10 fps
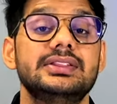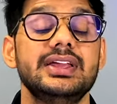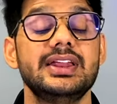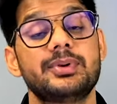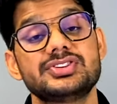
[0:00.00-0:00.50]

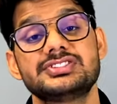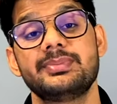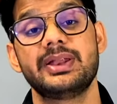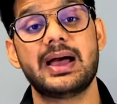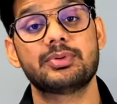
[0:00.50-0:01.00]
तीन प्रोसेस
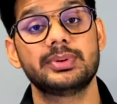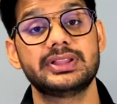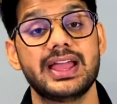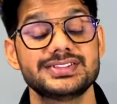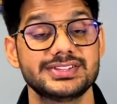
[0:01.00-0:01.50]
मैंने आपको
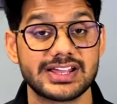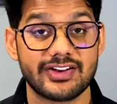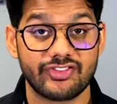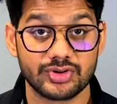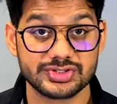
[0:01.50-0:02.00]
बताया जिनसे आप
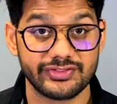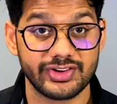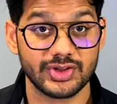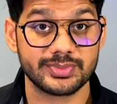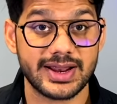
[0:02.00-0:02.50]
फोटो से
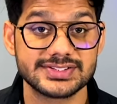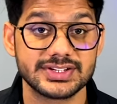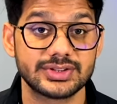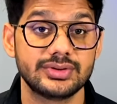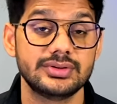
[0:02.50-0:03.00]
वीडियोस बना
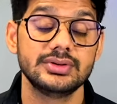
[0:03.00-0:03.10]
सकते हो